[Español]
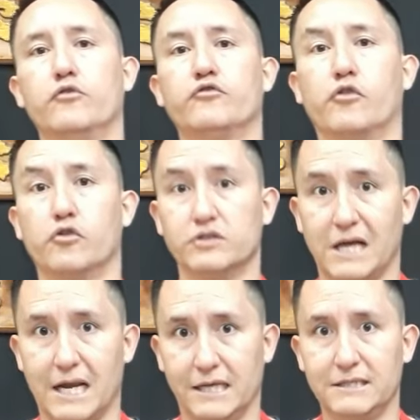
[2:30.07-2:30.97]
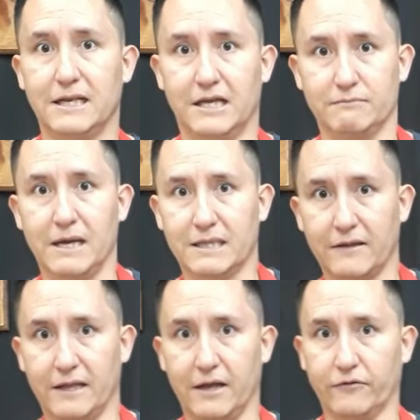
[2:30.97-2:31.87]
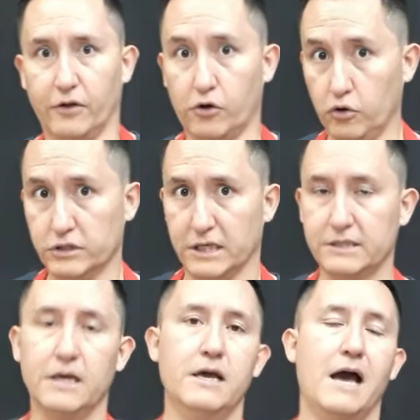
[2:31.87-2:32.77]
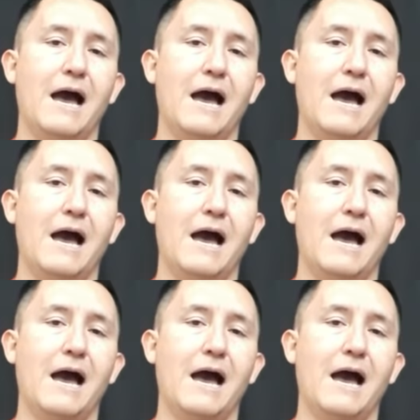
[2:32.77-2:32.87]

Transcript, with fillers: los rosales, las matas de las rosas.